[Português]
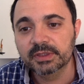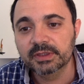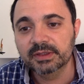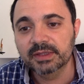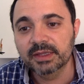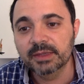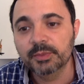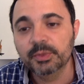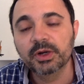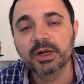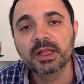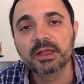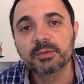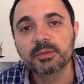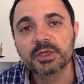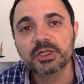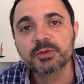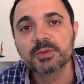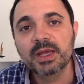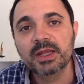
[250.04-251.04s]
tenho parado
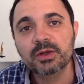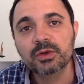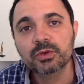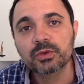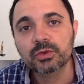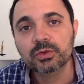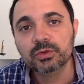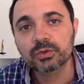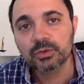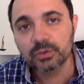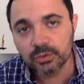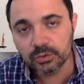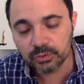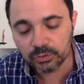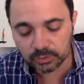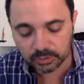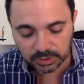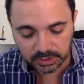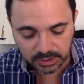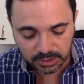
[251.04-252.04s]
mesmo no,
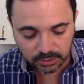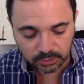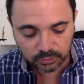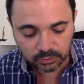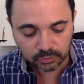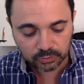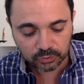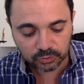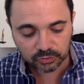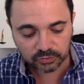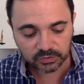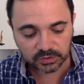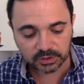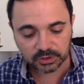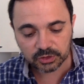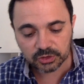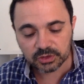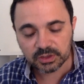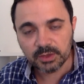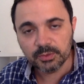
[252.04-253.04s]
no, aqui no, nos
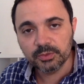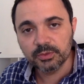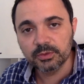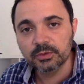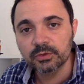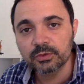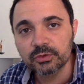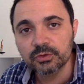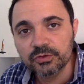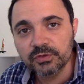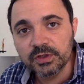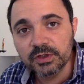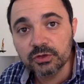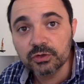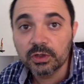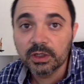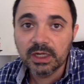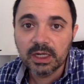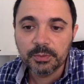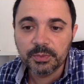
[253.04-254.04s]
vídeos, nos vídeos
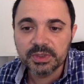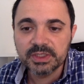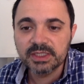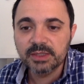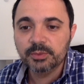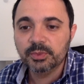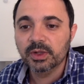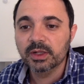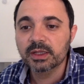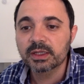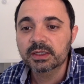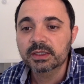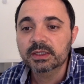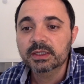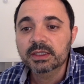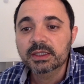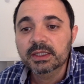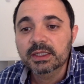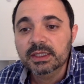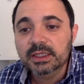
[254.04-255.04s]
no canal principal.
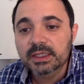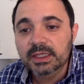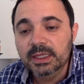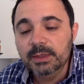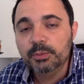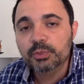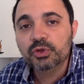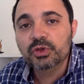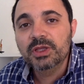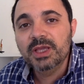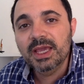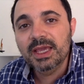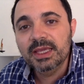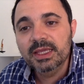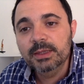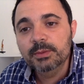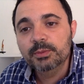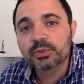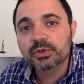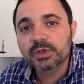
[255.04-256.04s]
E porquê, é,
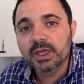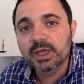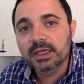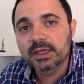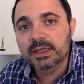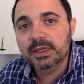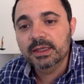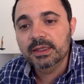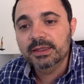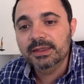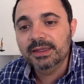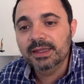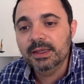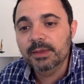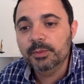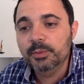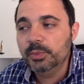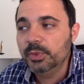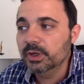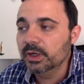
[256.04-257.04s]
e porque é que tenho
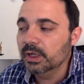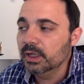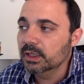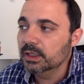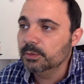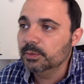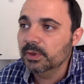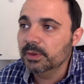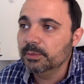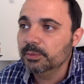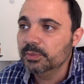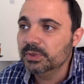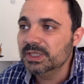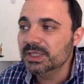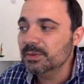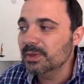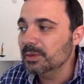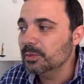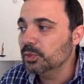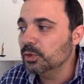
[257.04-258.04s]
parado? Pá?
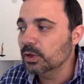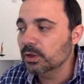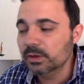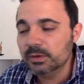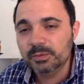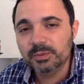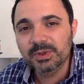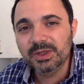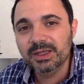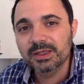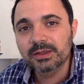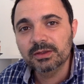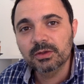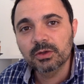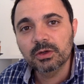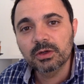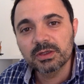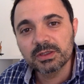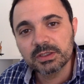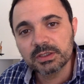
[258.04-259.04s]
Precisamente porque, porque
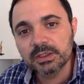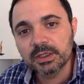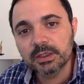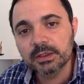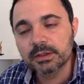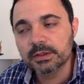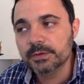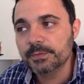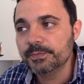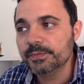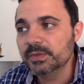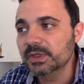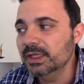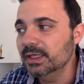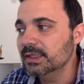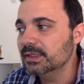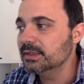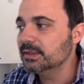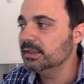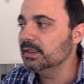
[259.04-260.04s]
estou cansado
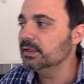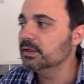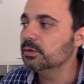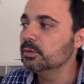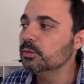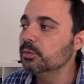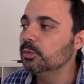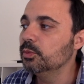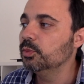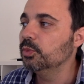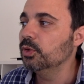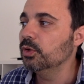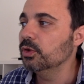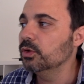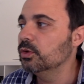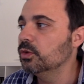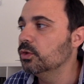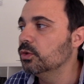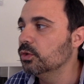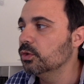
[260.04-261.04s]
e sinto-me
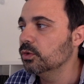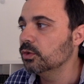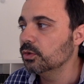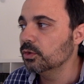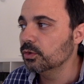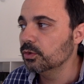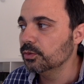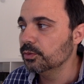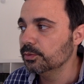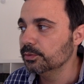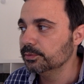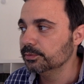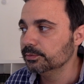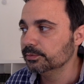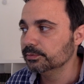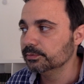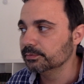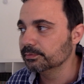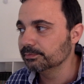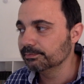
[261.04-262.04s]
pouco.
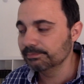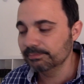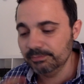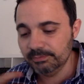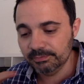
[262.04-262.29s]
Hum,